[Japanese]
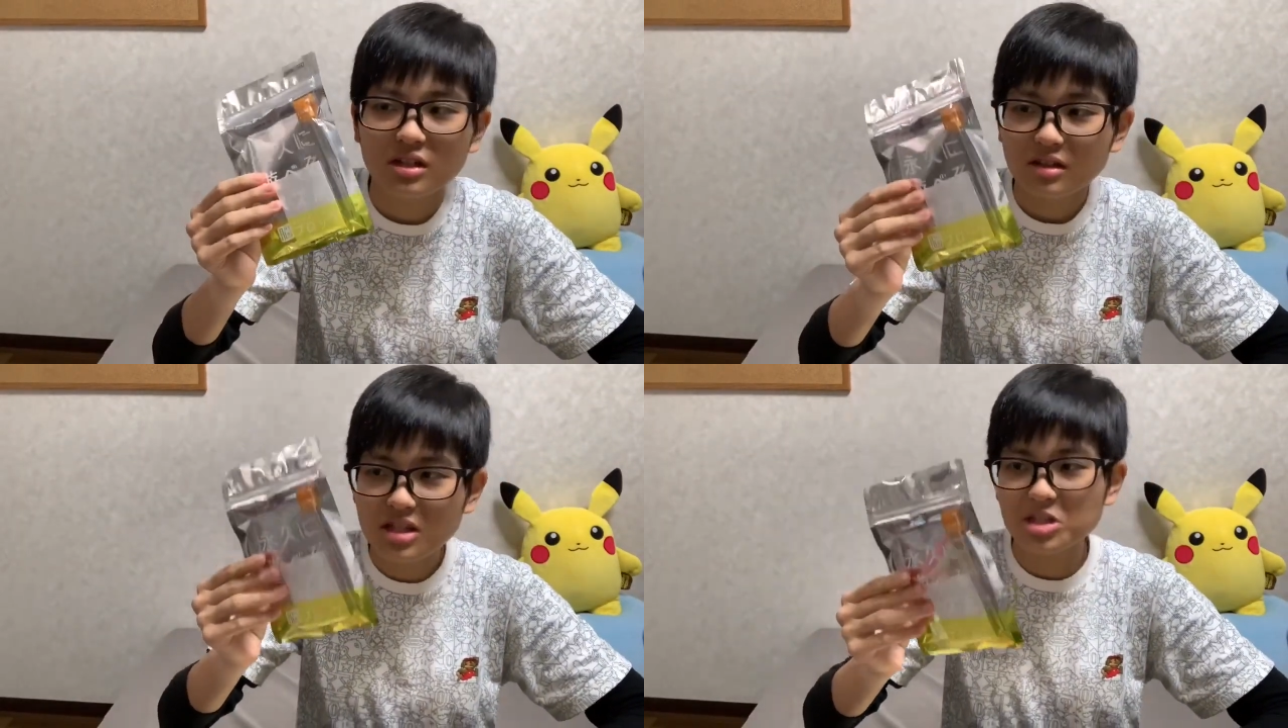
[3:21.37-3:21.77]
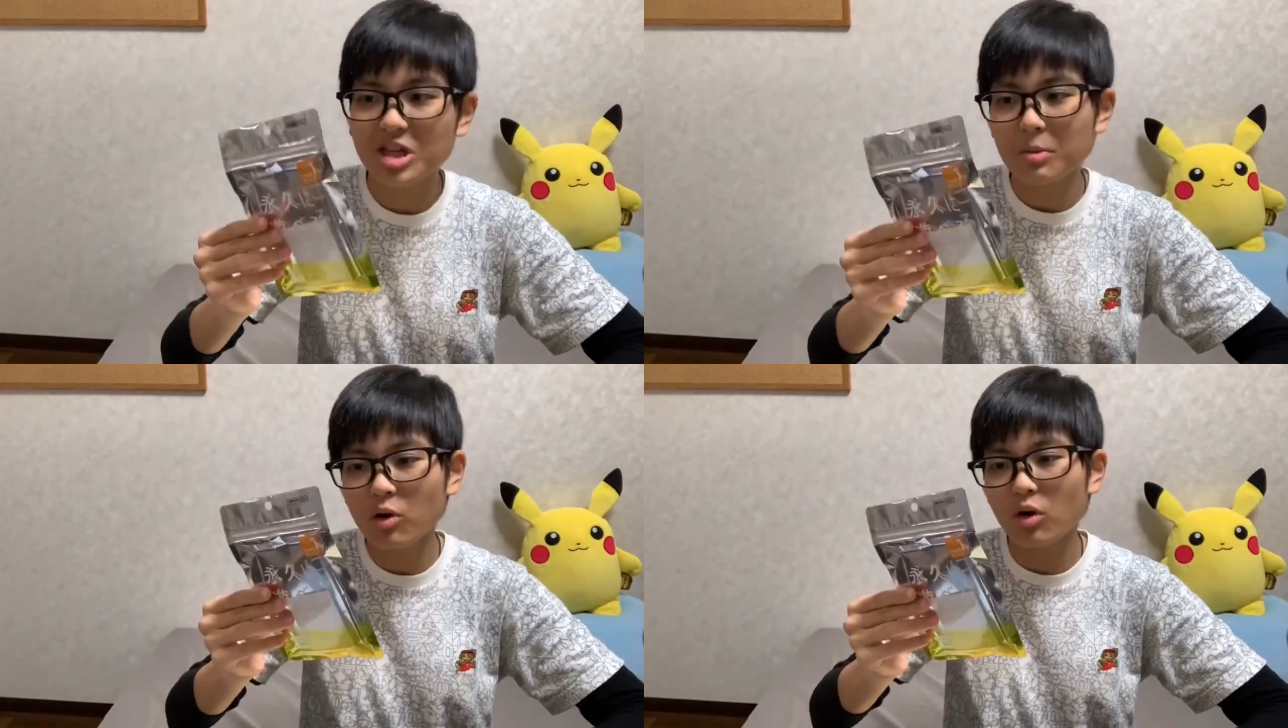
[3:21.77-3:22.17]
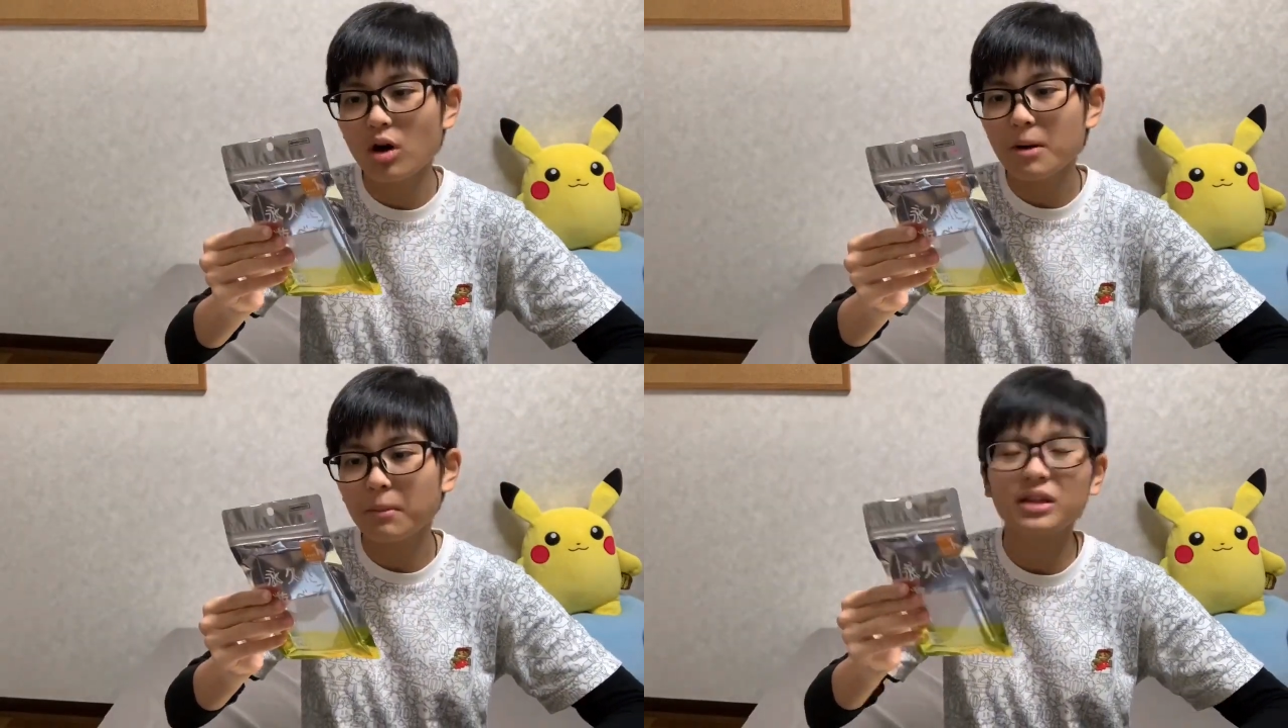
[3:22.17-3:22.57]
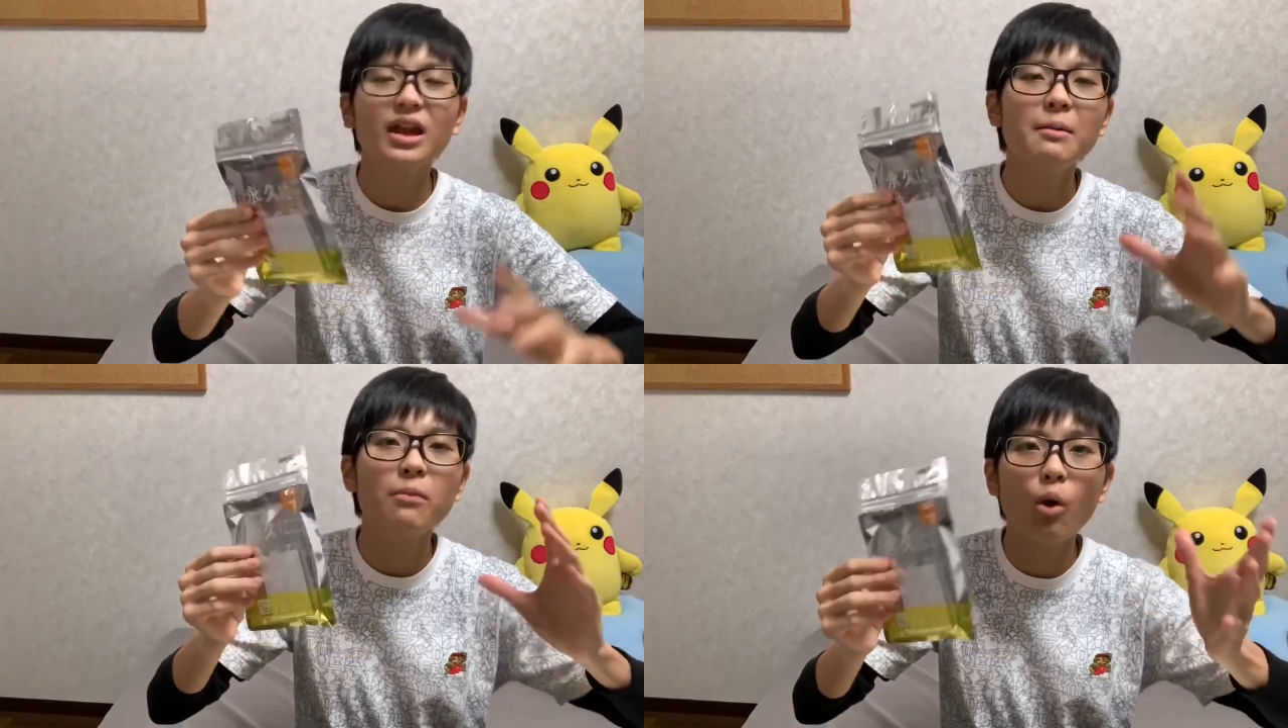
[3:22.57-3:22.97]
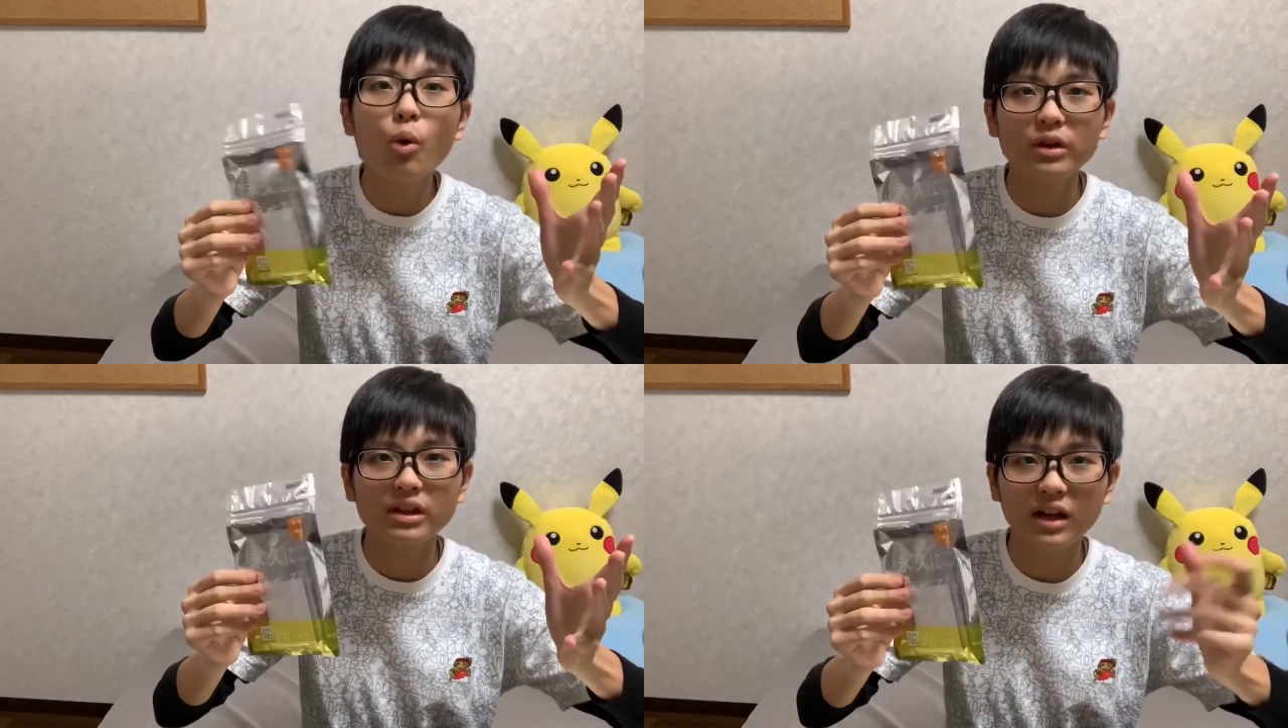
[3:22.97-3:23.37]
で、しかも、パターンも
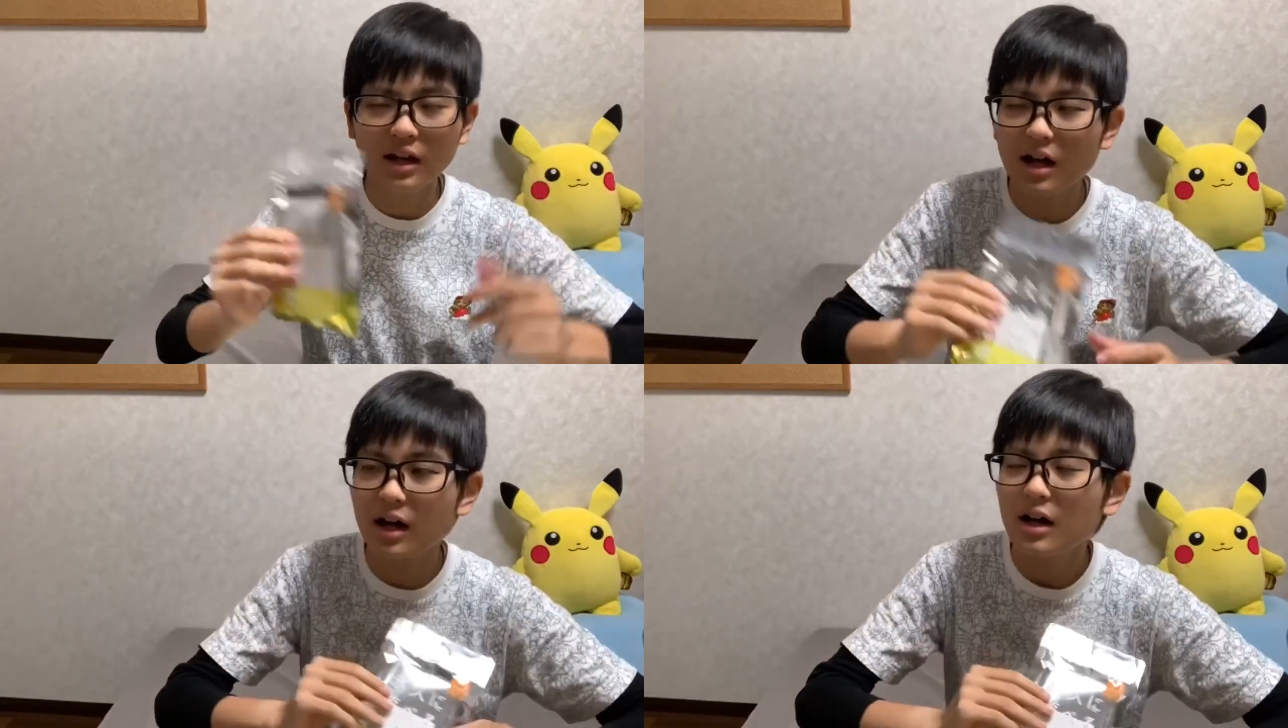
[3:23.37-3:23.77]
多いから、